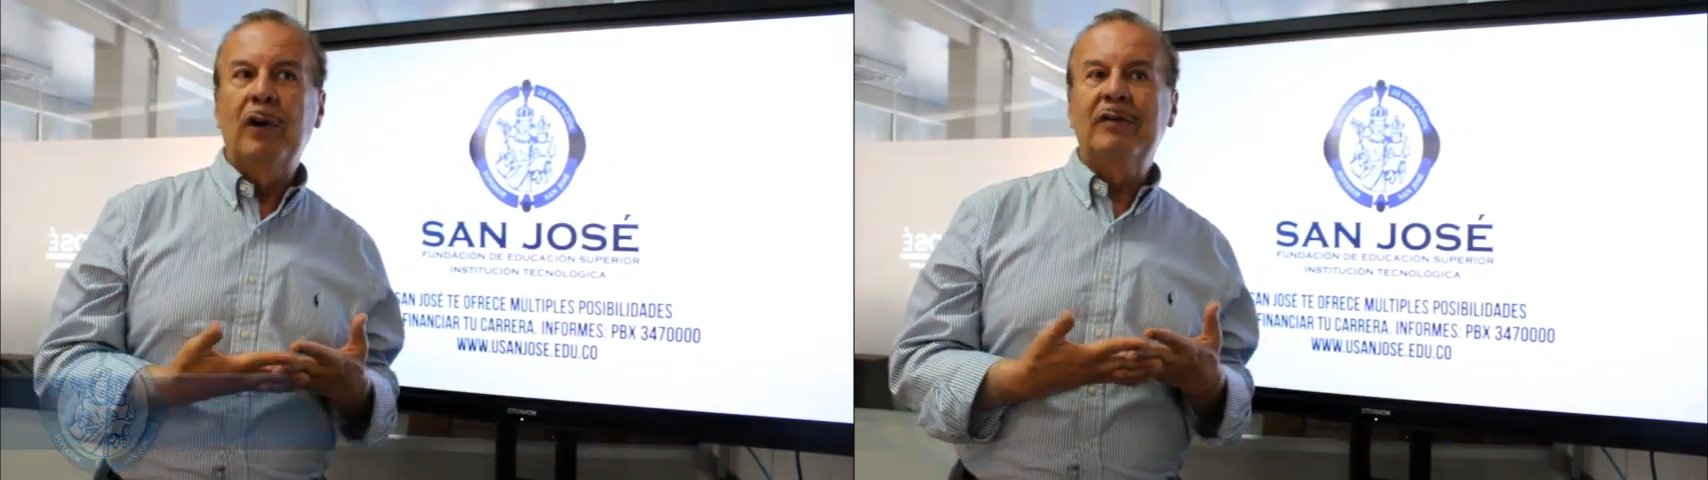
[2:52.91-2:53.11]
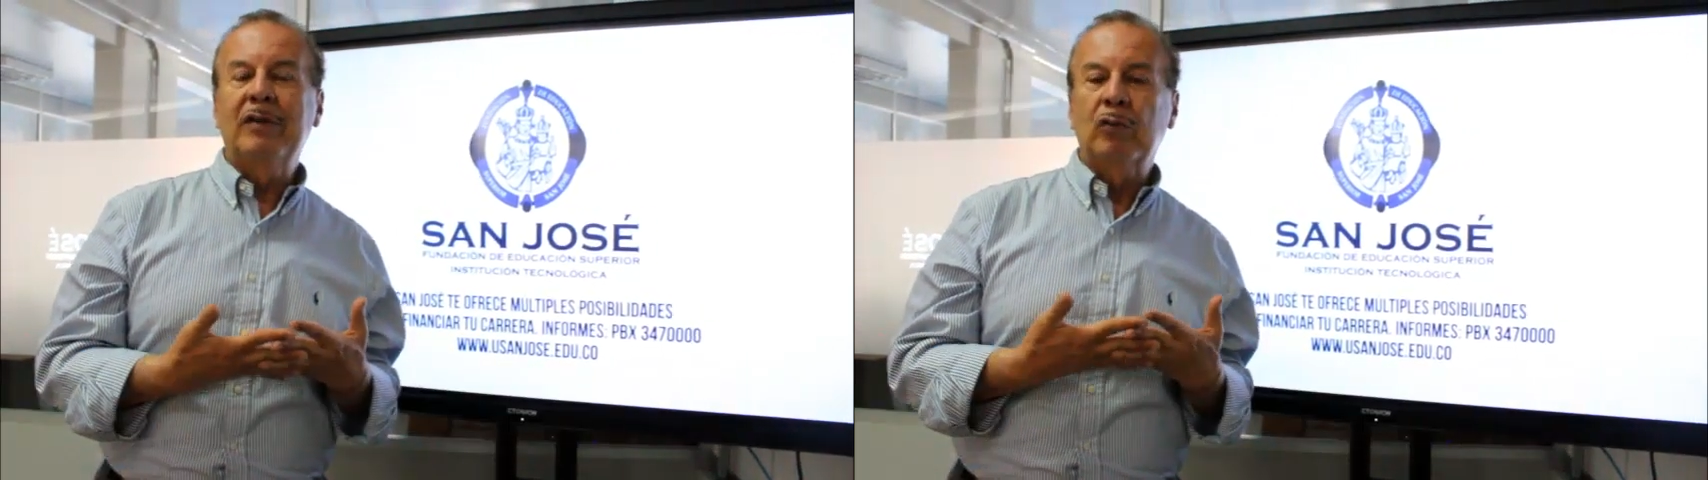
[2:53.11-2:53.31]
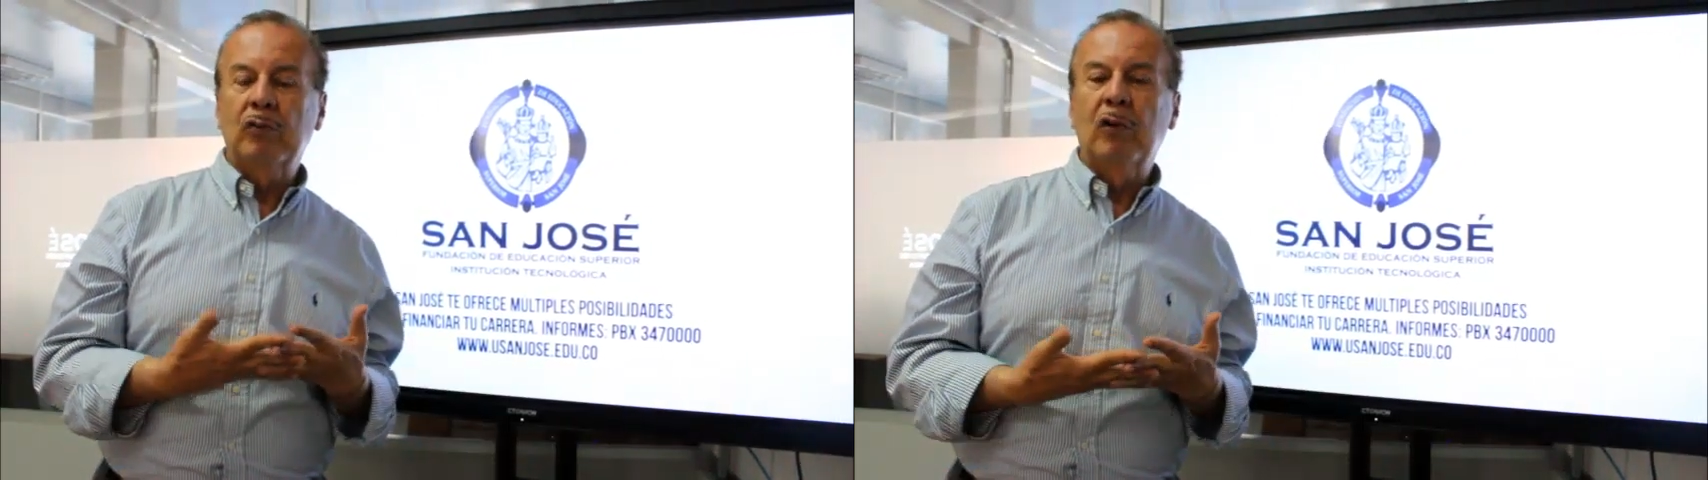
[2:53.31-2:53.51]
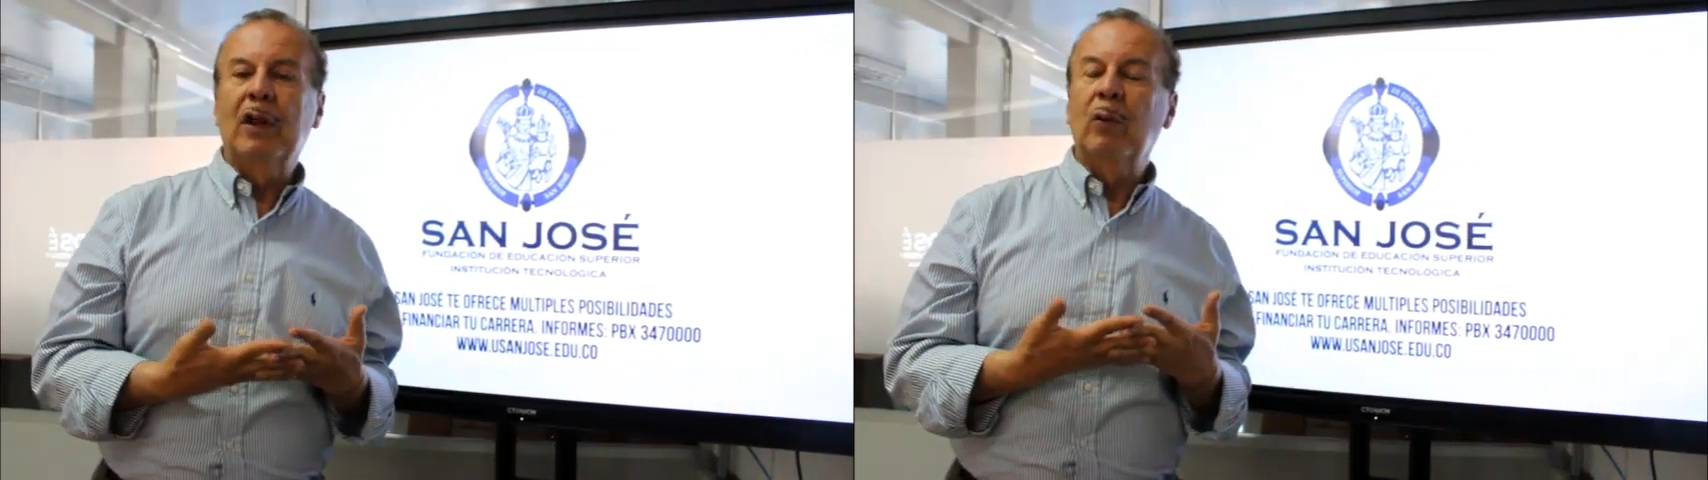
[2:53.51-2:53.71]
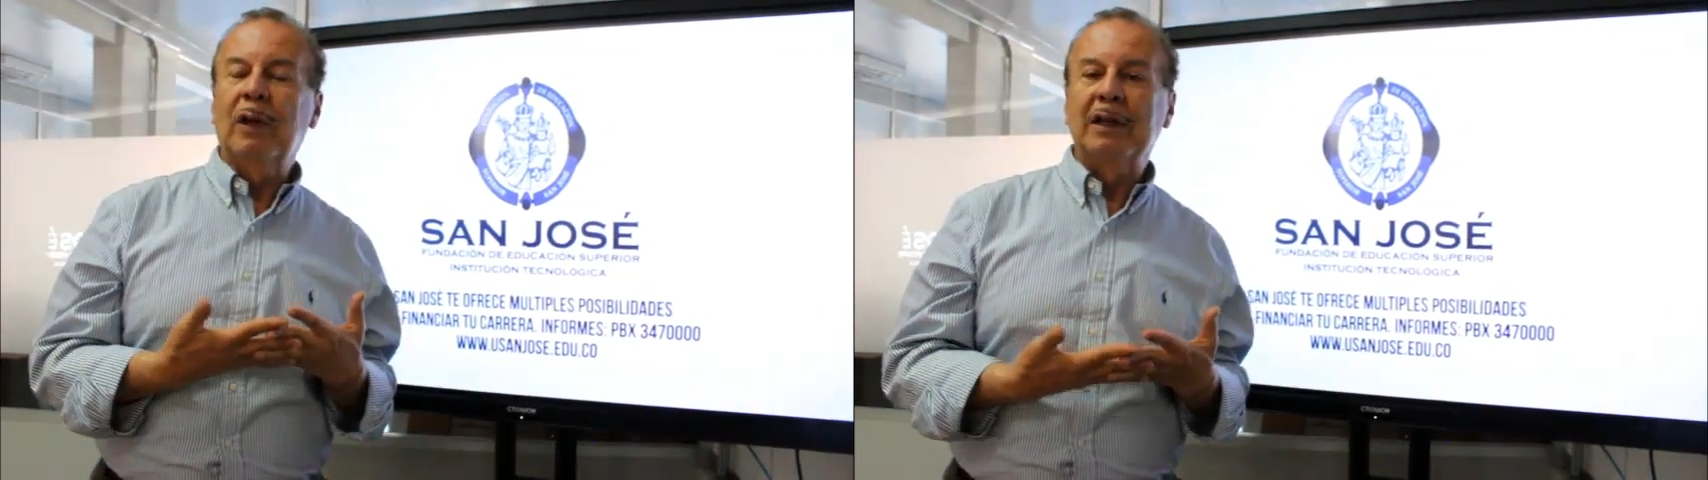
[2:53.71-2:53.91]
institución
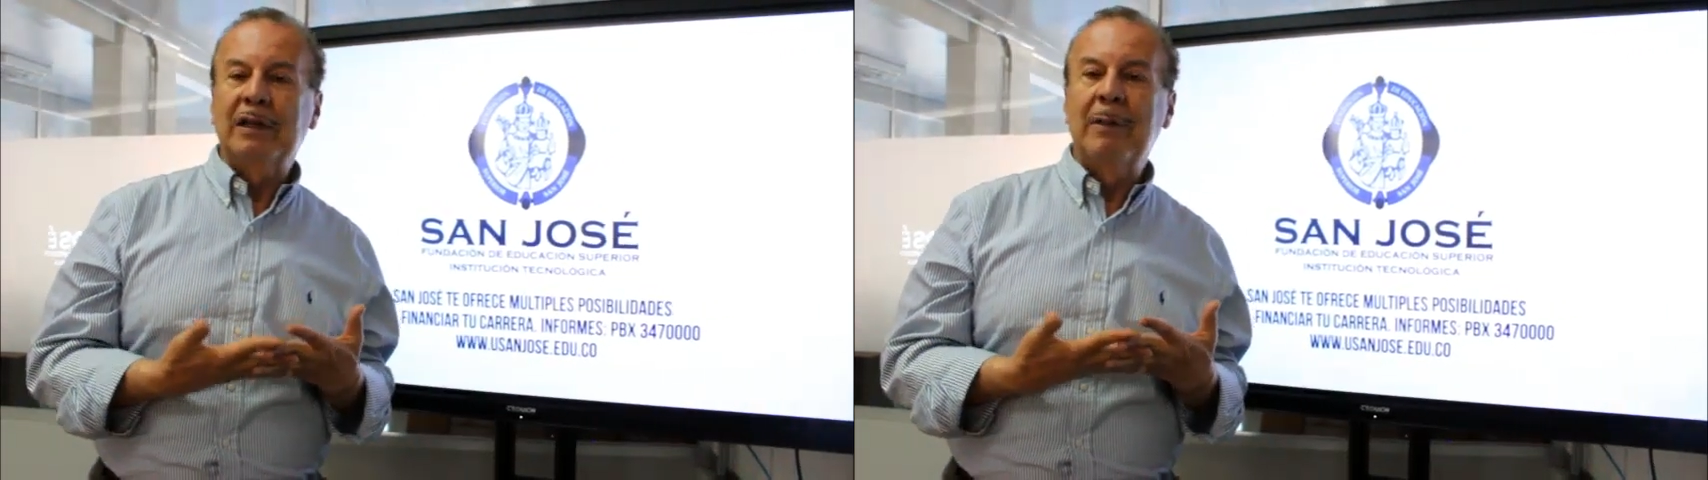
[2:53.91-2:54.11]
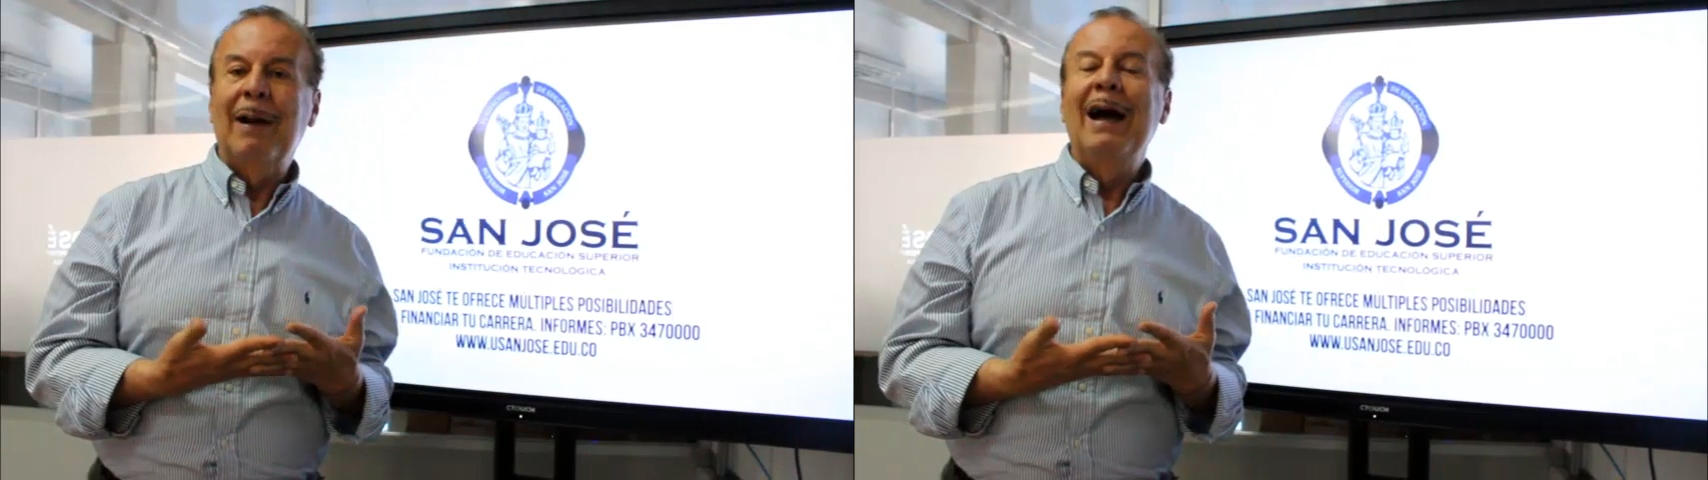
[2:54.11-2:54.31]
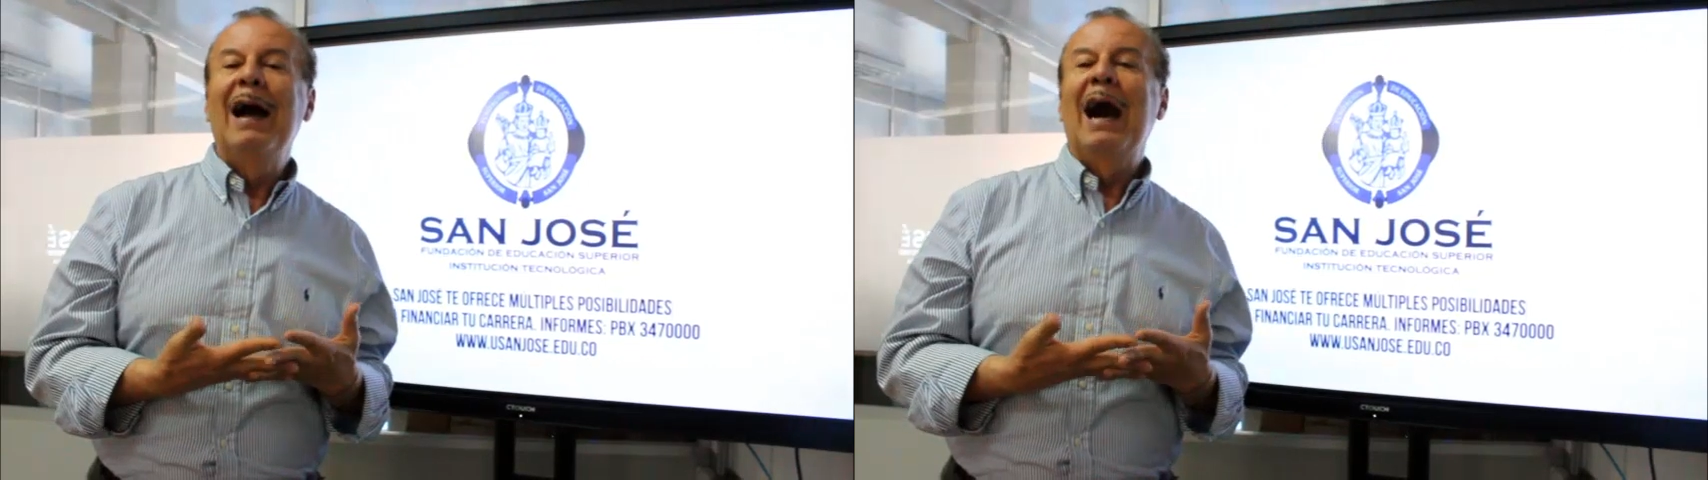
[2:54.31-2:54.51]
educativa